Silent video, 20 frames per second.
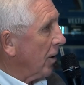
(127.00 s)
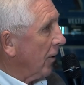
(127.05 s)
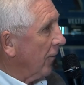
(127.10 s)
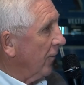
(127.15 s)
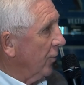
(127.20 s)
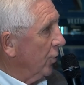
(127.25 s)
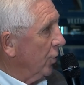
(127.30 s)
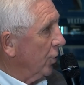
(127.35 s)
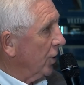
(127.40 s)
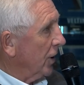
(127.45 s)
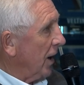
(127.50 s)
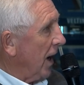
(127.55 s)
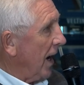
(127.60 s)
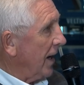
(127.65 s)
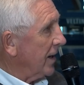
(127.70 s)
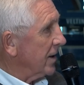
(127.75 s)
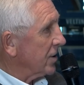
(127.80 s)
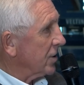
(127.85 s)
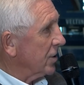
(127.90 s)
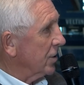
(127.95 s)
da führen die
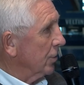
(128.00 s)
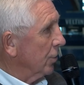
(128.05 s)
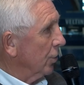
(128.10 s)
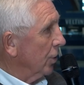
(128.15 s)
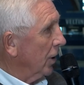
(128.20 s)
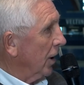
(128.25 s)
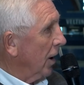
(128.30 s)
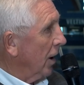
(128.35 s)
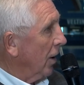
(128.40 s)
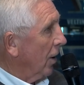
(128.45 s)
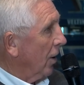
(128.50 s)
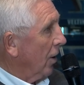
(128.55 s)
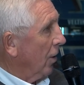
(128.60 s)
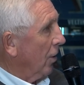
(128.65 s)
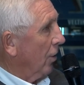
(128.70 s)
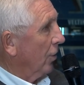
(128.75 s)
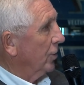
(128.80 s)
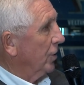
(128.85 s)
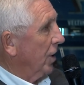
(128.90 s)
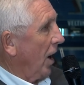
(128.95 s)
1-0
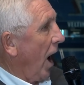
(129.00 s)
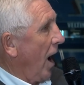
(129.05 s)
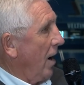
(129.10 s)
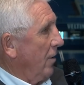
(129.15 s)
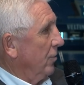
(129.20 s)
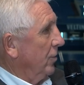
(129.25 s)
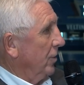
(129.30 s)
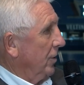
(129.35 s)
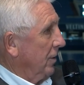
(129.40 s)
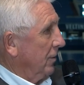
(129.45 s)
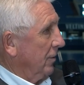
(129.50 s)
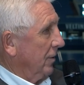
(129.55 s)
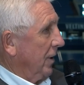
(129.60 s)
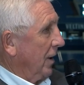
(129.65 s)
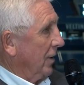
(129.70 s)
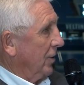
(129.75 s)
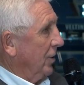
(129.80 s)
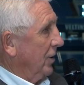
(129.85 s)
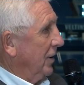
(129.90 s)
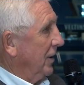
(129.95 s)
und ja,
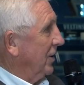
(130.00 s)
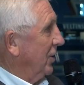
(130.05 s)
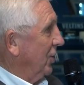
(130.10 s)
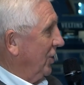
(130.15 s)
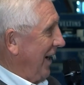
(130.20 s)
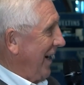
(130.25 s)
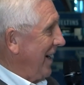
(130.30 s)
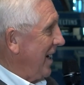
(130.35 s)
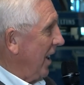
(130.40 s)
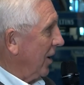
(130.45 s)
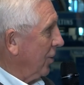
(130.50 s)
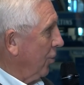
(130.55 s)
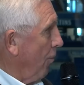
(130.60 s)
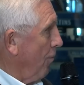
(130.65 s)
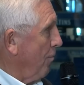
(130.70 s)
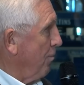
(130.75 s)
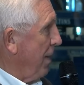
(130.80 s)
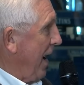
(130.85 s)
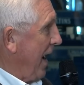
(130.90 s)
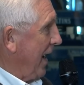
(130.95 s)
die stehen ja
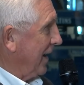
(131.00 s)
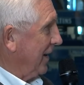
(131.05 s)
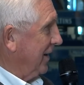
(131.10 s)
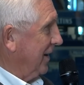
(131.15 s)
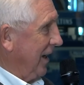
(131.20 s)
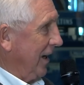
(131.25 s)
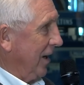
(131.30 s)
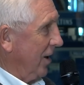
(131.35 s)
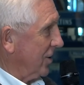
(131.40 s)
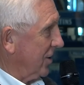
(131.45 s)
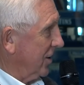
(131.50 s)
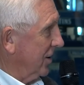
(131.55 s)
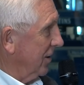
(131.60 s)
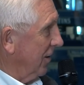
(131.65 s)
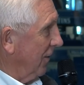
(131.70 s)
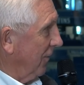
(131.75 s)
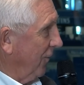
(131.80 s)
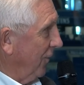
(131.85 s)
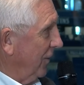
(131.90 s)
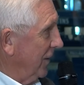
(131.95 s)
kompakt, die
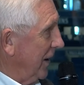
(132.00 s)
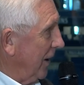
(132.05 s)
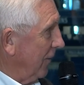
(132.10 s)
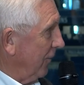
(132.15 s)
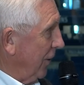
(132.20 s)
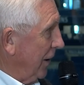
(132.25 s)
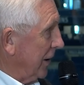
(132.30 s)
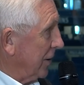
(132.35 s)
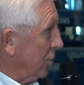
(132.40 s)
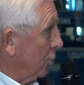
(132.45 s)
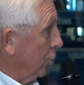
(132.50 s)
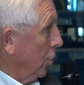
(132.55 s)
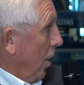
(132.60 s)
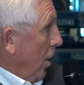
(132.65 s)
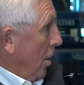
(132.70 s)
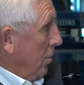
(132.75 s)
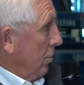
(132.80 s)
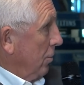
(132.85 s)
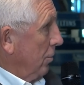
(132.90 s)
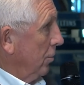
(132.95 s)
lassen nicht viel zu.
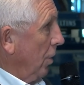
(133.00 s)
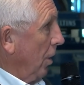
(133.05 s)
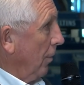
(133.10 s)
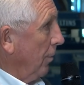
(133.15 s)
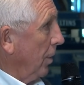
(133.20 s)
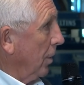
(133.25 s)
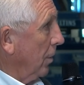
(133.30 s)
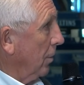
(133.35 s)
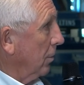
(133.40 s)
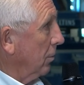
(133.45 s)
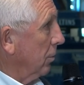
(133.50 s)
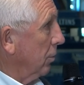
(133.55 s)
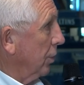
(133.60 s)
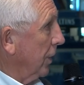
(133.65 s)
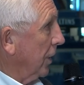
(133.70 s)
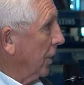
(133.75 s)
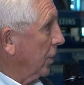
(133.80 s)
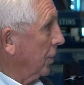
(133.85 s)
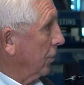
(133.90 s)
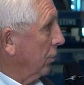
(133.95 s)
Wir haben
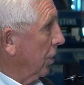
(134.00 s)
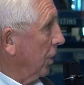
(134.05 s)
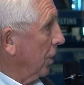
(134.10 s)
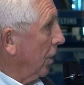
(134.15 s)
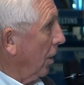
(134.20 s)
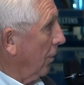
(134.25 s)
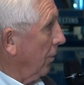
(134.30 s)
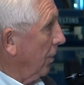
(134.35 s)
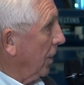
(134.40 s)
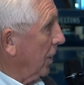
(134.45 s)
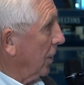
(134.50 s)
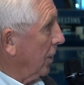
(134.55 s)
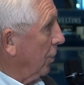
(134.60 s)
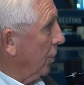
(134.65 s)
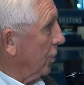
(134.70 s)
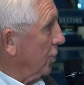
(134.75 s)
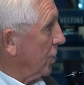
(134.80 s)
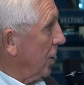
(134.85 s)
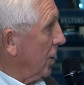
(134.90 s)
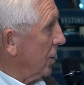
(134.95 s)
welche, welche, welche
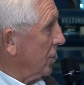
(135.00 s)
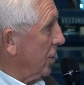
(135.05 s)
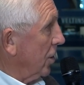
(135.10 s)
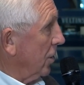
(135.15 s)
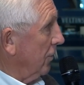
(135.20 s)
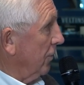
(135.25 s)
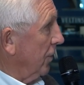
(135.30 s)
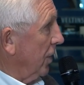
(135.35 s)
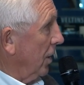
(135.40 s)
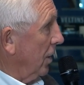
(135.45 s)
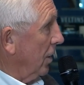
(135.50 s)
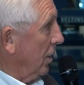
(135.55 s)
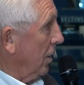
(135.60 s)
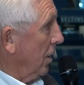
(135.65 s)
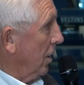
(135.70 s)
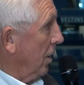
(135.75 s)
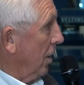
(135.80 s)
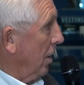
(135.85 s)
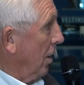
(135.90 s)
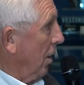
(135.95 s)
Torchancen hatten wir?
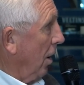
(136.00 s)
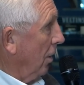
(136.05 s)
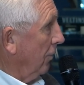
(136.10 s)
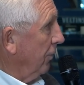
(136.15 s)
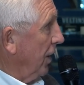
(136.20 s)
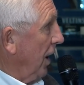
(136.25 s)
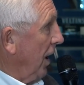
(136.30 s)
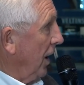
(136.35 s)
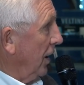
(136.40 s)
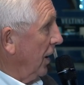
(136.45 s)
Haben wir